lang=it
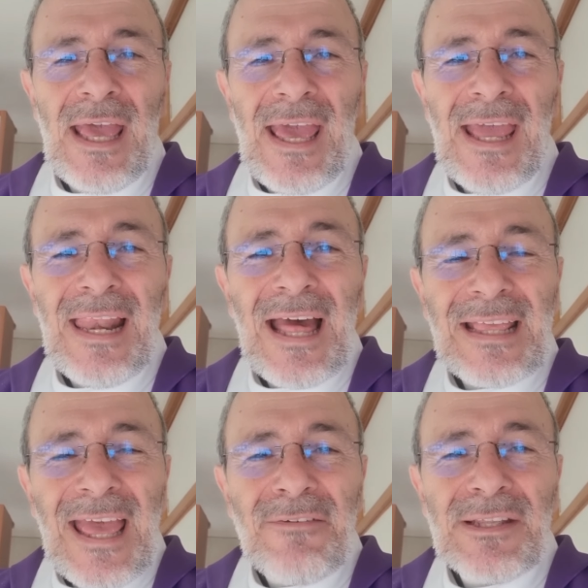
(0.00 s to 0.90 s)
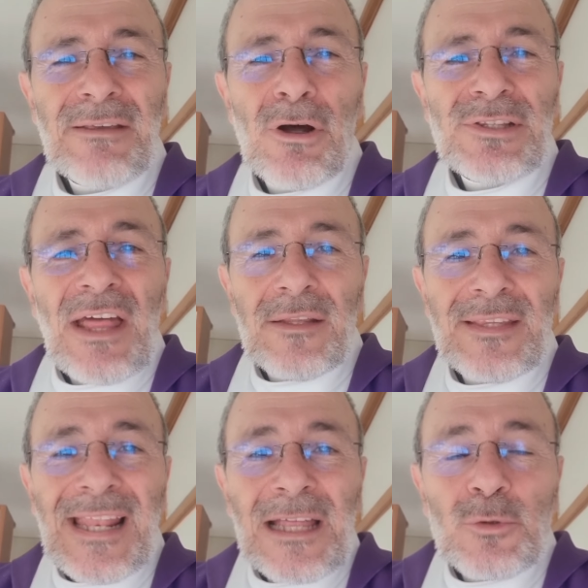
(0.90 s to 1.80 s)
è la chiave di volta
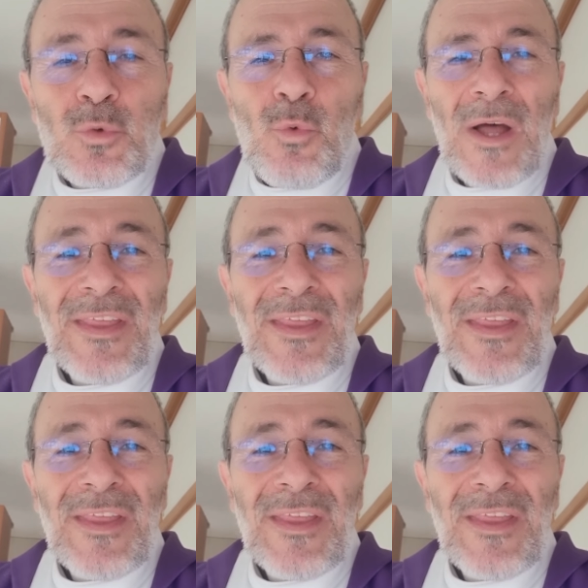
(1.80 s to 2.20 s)
della tua,